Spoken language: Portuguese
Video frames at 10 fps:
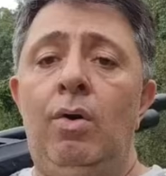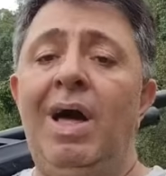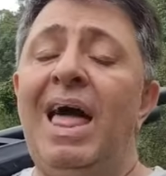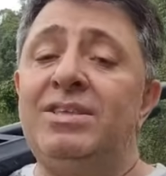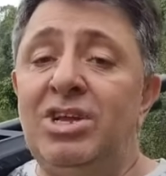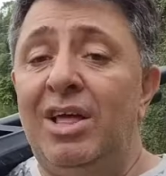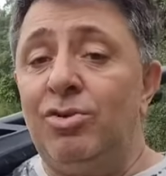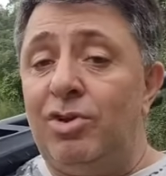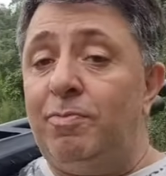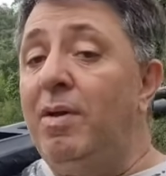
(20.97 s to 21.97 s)
Olá,
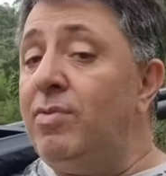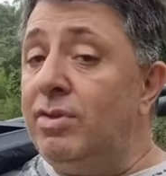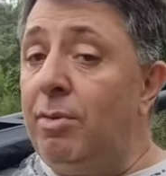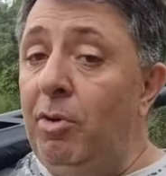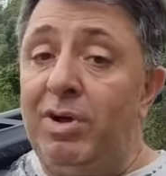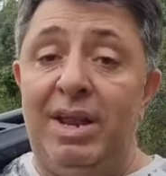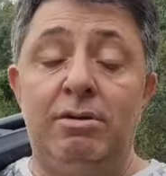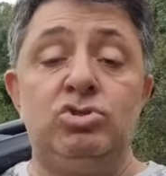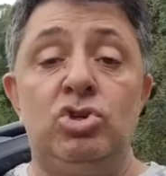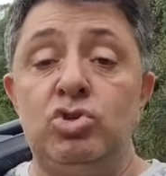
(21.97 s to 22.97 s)
atiradores! Bem-vindos ao meu
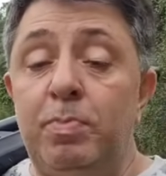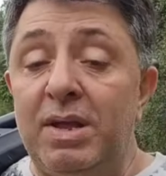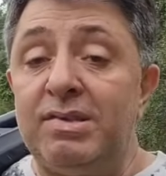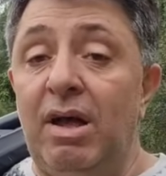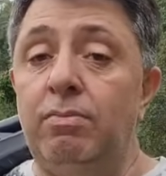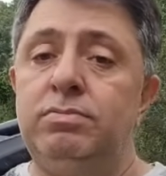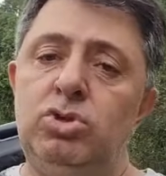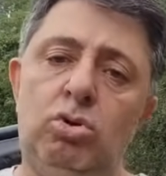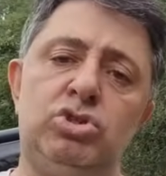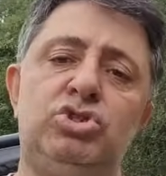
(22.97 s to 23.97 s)
canal Tiro de Pressão
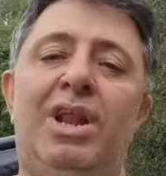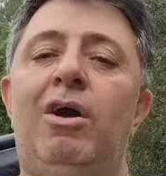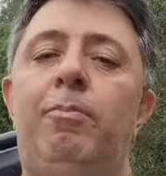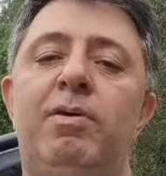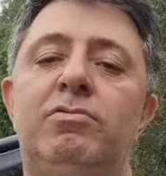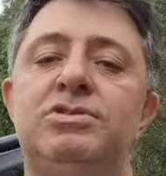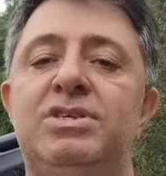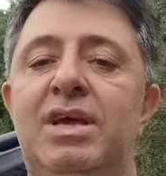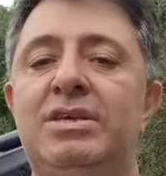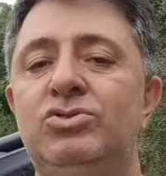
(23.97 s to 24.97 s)
e hoje trago para
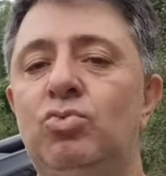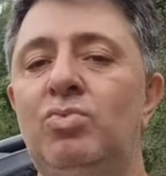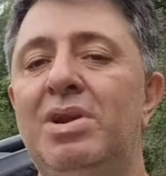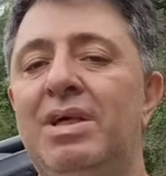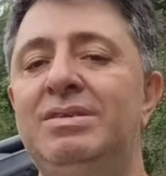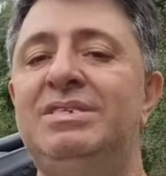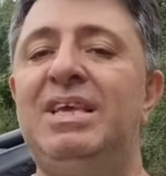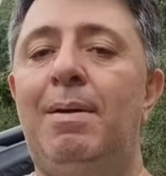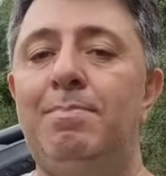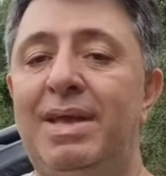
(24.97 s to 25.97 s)
vocês um
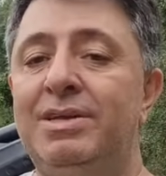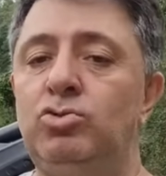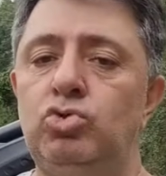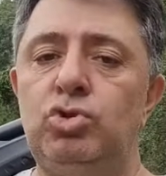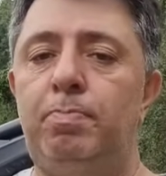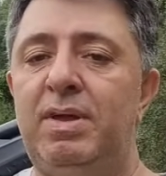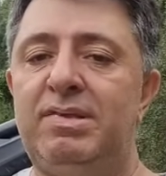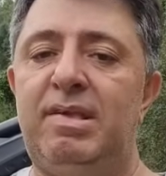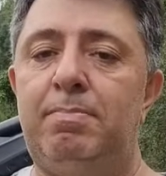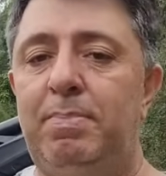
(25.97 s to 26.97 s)
lançamento de
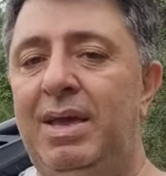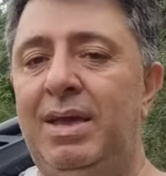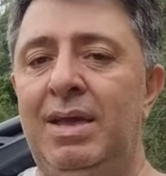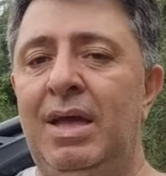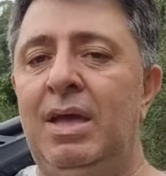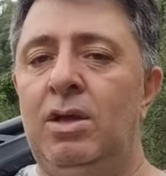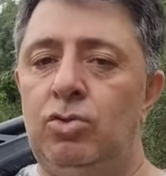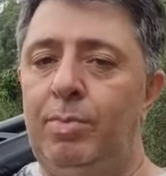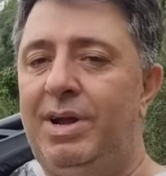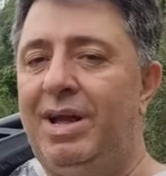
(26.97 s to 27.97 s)
PCP
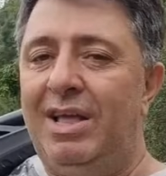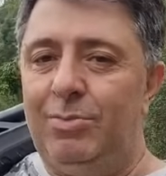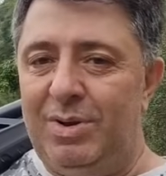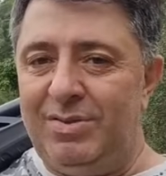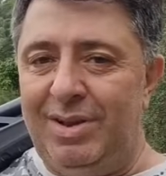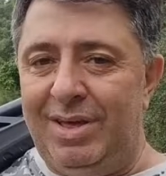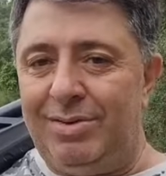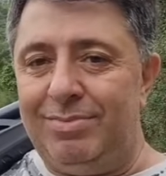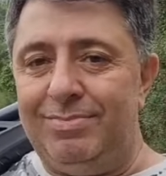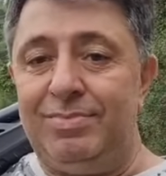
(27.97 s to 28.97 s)
no mercado
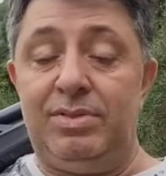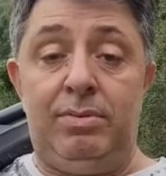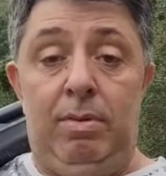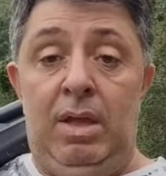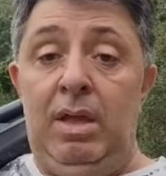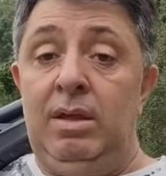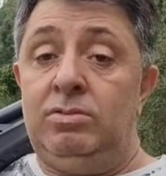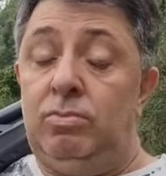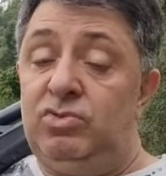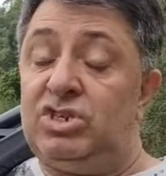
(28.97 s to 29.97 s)
brasileiro.
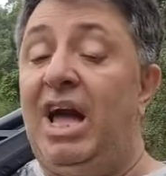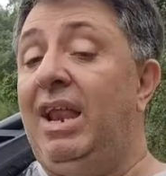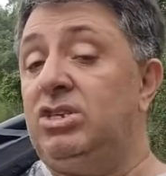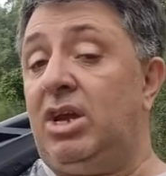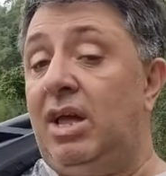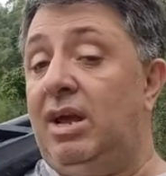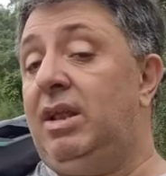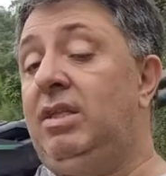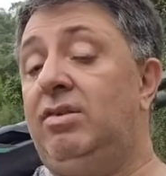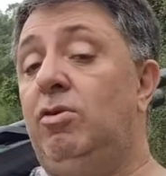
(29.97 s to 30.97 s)
De cara já quero
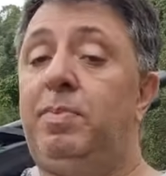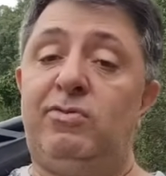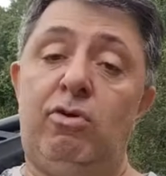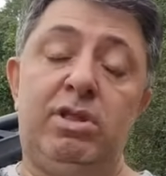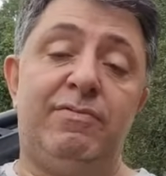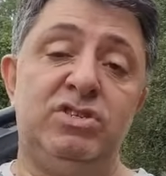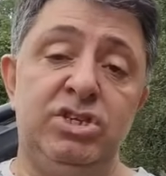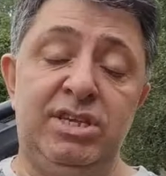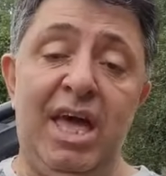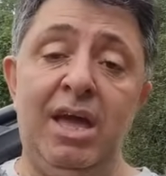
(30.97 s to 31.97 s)
agradecer o pessoal da
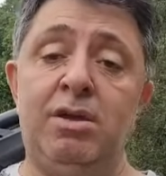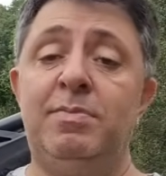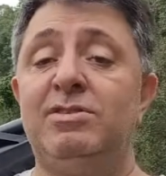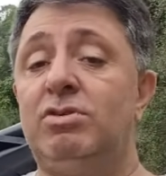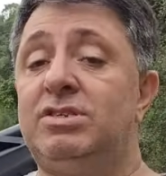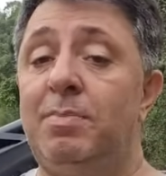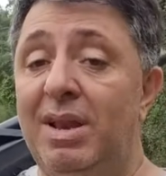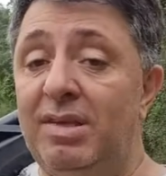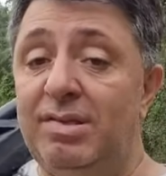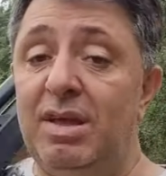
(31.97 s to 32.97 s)
FXR que mandou essa
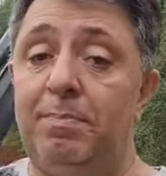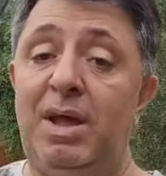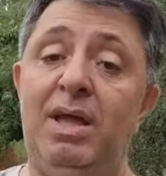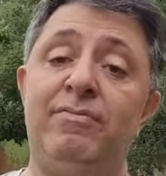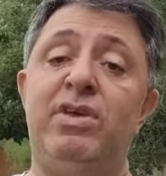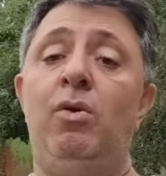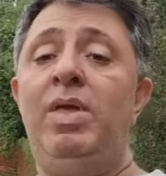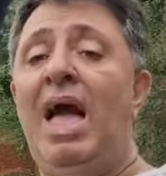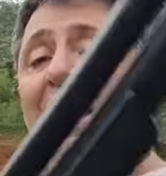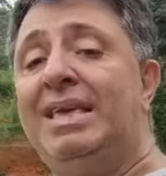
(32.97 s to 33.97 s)
belezinha para
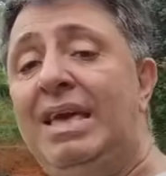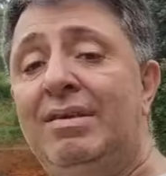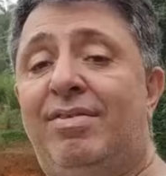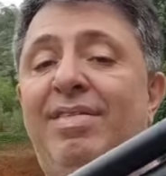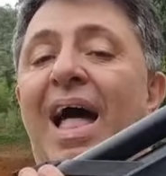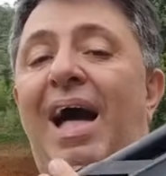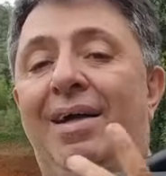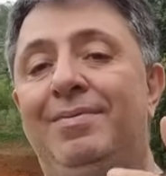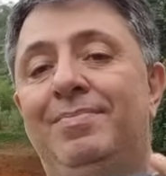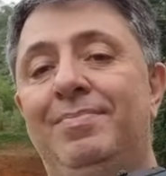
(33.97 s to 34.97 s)
review e aqui está